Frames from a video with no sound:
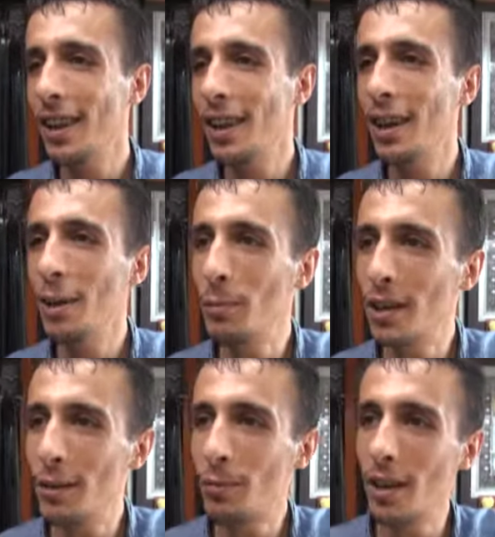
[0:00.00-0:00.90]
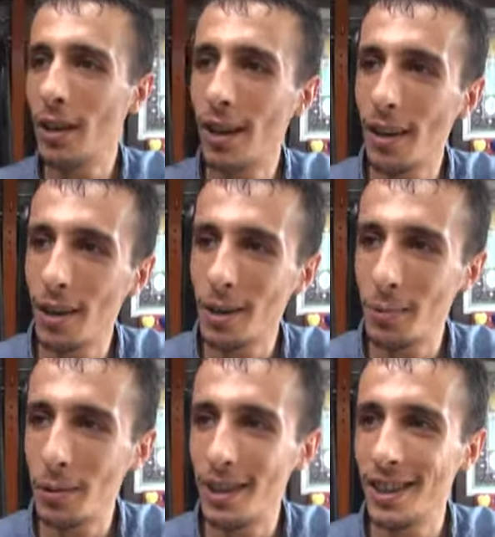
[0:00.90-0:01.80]
E, emniyet ve
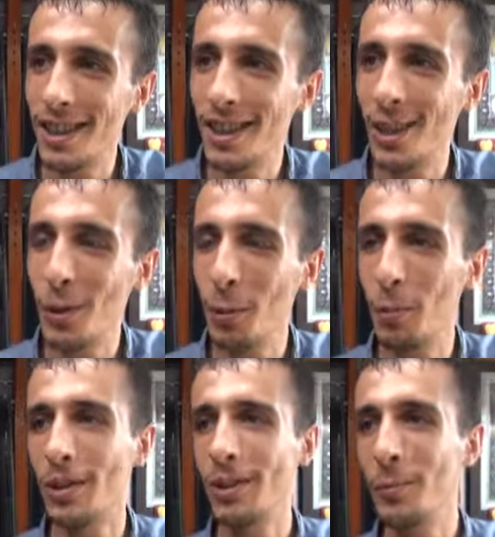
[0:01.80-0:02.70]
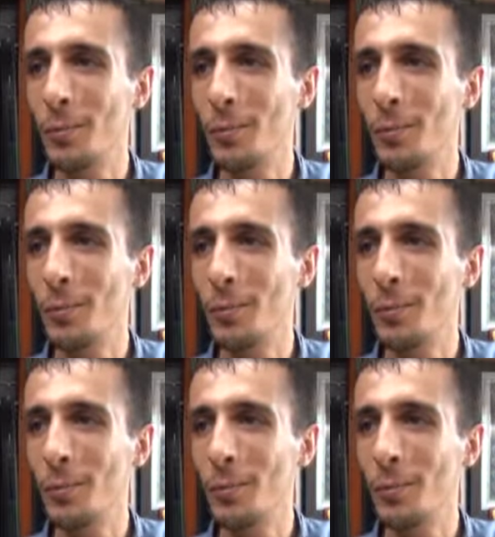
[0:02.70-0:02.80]
herhangi bir yetkili olmadığı